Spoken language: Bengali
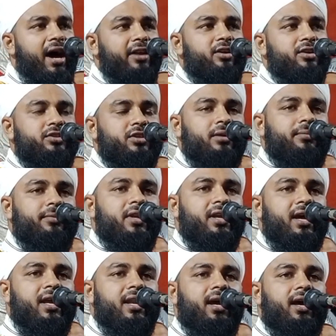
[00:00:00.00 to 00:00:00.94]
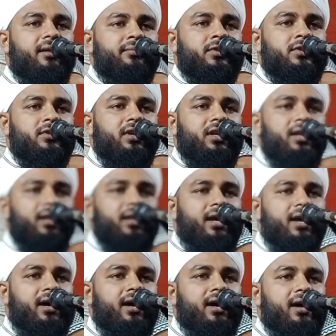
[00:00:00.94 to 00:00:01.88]
আরো জোরে বলি
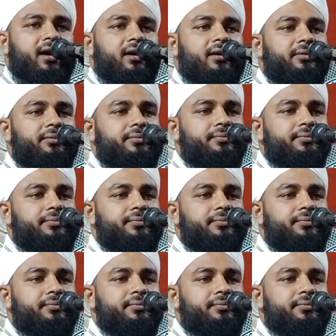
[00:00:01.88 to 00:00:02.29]
আলহামদুলিল্লাহ